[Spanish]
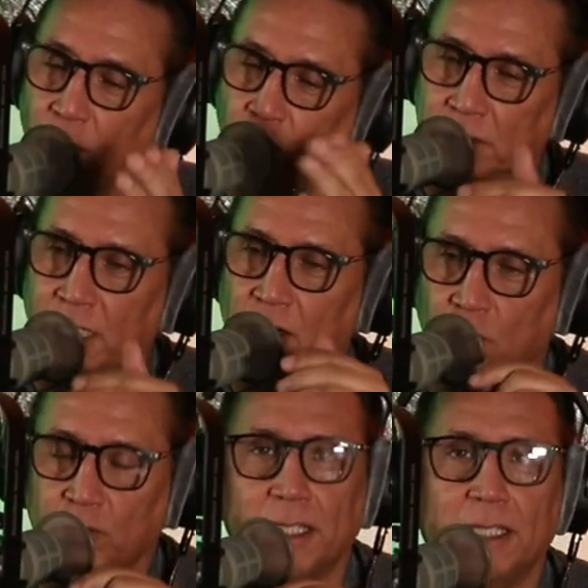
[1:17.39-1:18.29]
otras
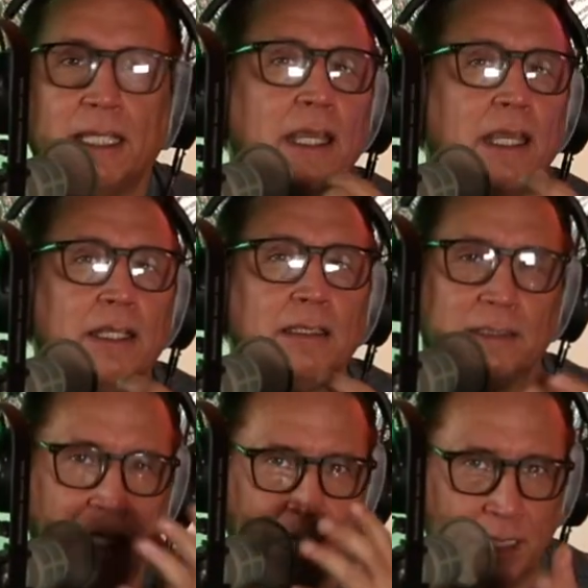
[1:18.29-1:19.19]
cosas
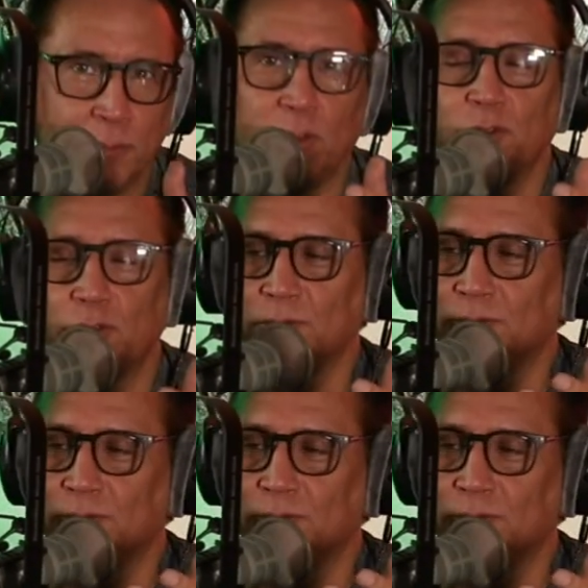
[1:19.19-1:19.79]
que traímos